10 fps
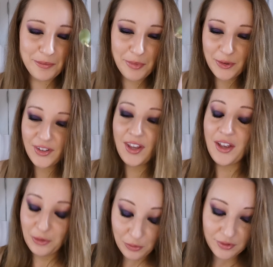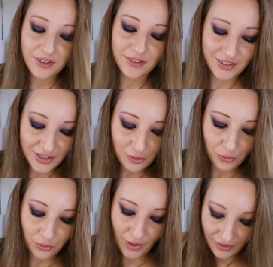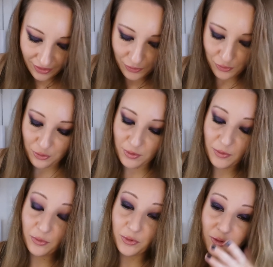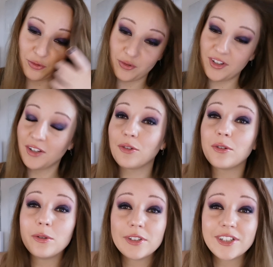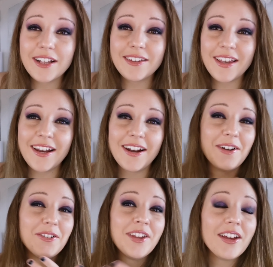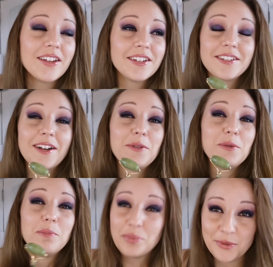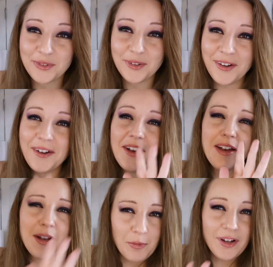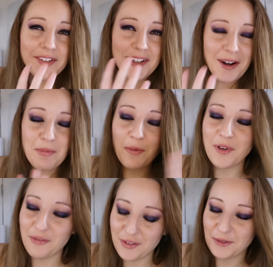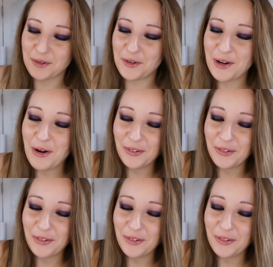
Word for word: une box. Donc, c'est chose faite. Je suis contente. Je sais que Clochette, elle, elle en a déjà eu plusieurs. Moi, c'est la première fois, donc je suis